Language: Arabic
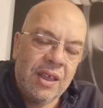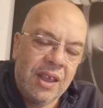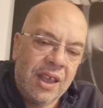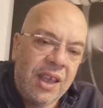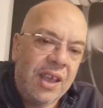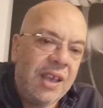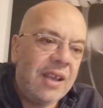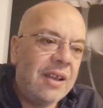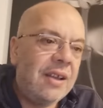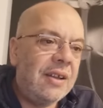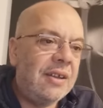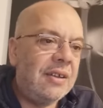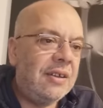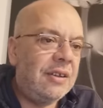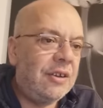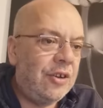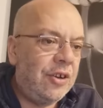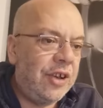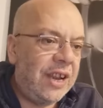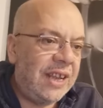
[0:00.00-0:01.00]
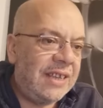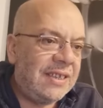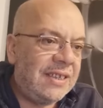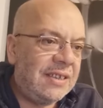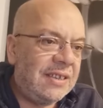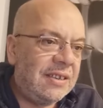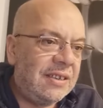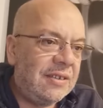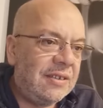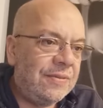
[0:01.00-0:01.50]
Et le
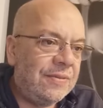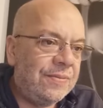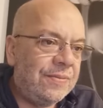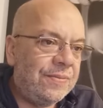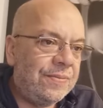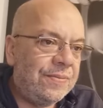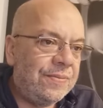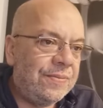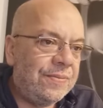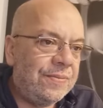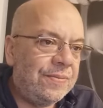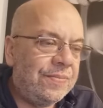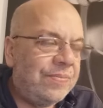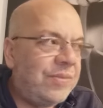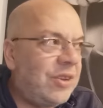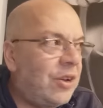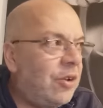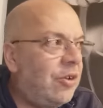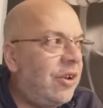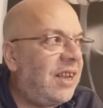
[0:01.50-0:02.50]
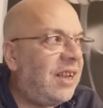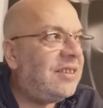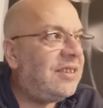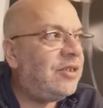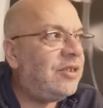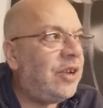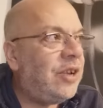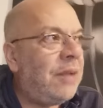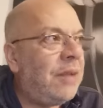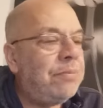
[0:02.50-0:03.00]
reste, le reste
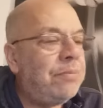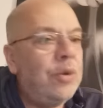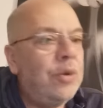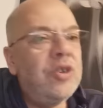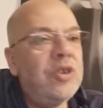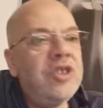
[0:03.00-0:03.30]
sera pour